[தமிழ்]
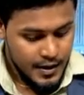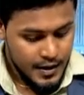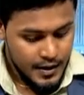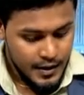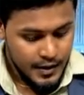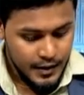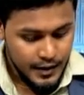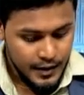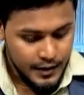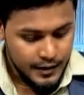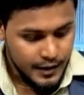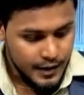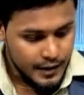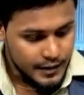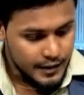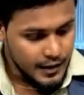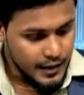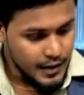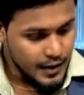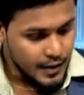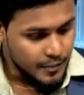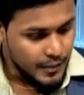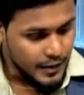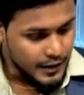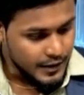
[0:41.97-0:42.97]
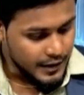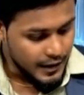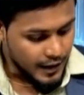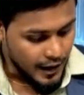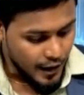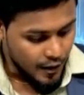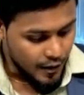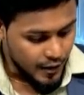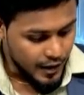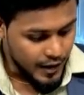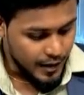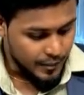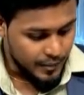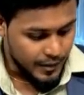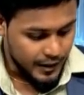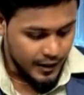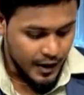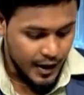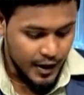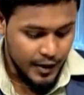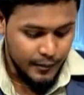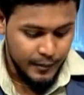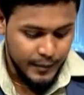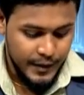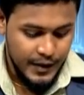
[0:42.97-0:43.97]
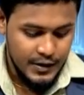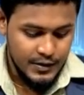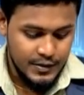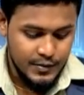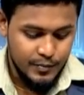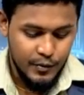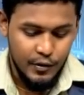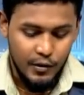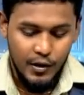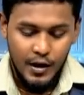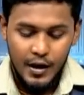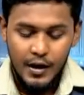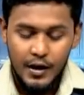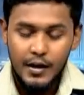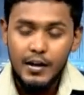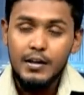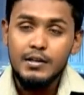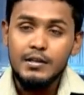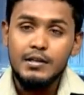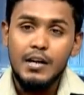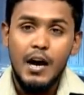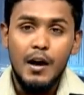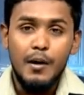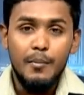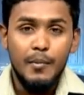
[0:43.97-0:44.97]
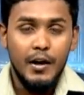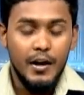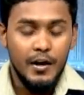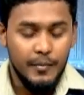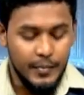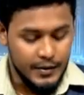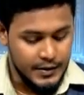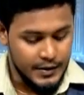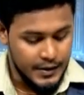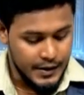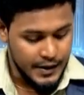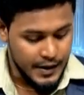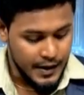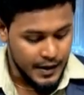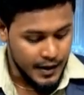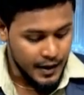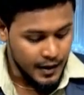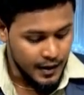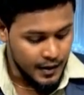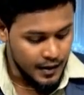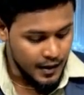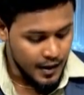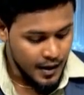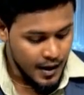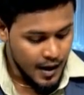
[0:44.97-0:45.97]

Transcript: இன்றைய தினத்தில் பத்திரிகைகளுடைய பிரதான பேசு பொருளாக ஜாழ்ப்பாண பத்திரிகைகள்